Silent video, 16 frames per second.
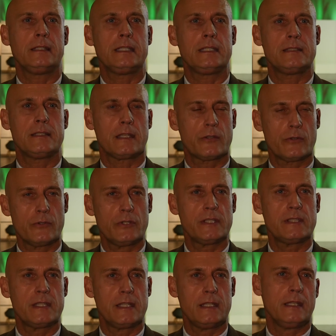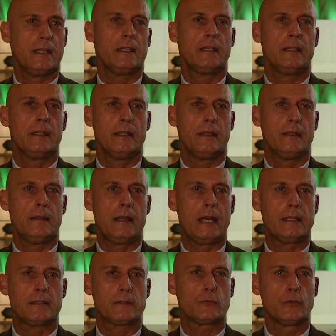die Security äh, äh,
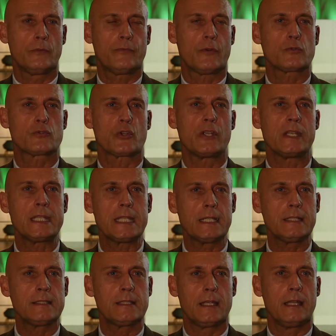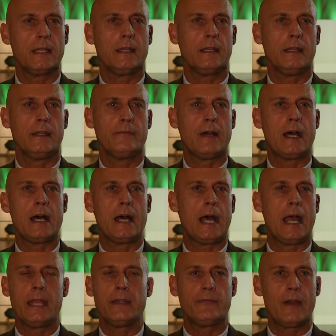hat gut funktioniert, äh, äh
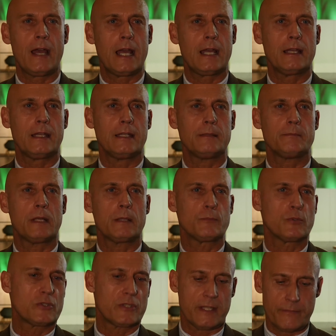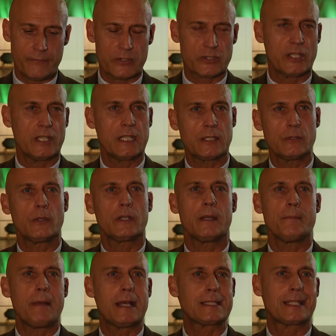war einfach. Man muss selbstverständlich nur
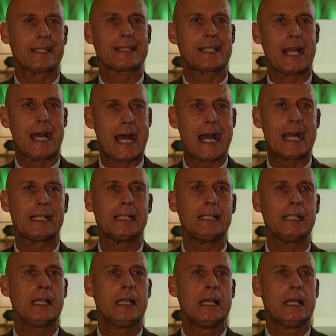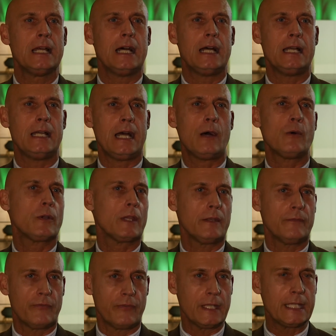den Masken tragen, auch
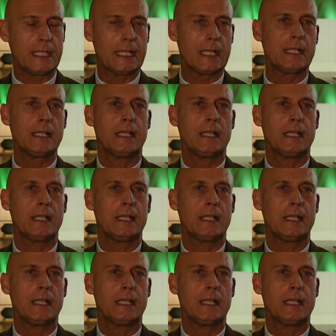in Flieger.